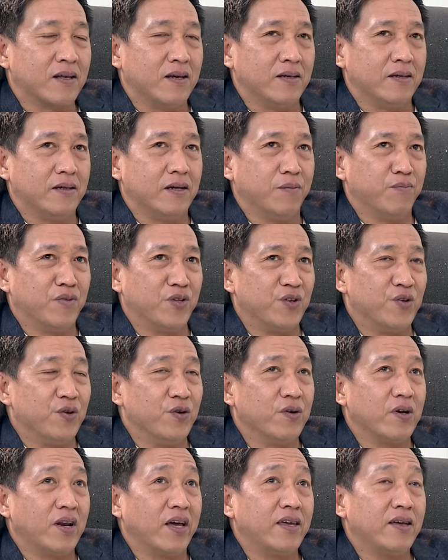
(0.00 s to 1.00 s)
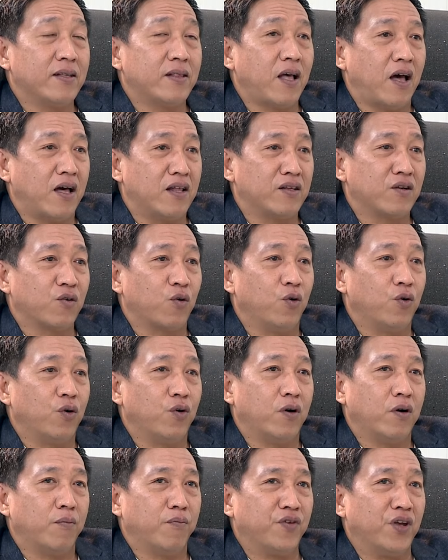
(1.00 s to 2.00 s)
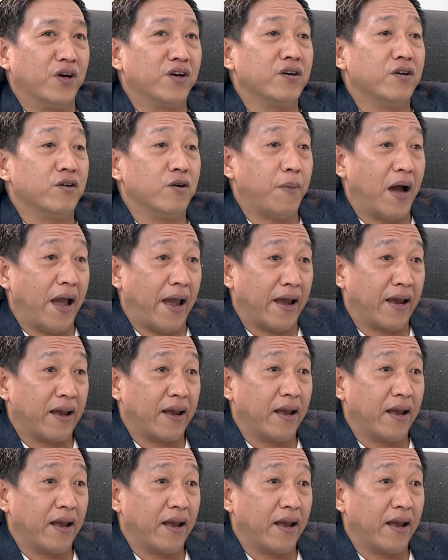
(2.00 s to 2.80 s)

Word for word: thì à, mình vừa lấy tên của những người bạn